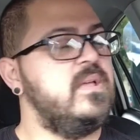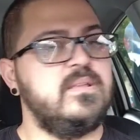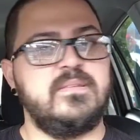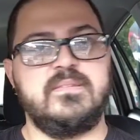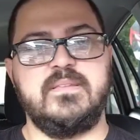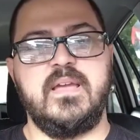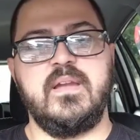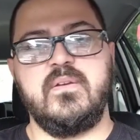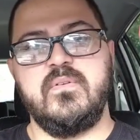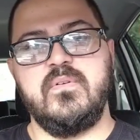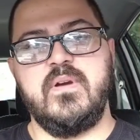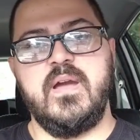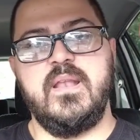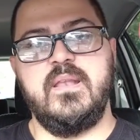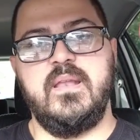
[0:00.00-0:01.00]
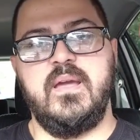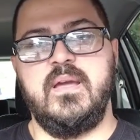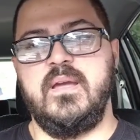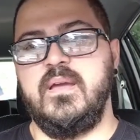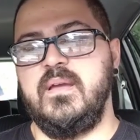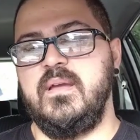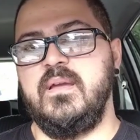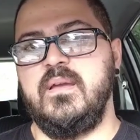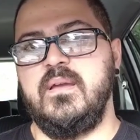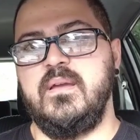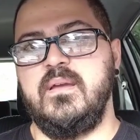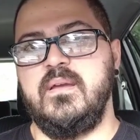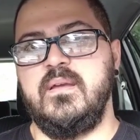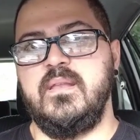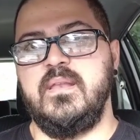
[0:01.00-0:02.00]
saco a la,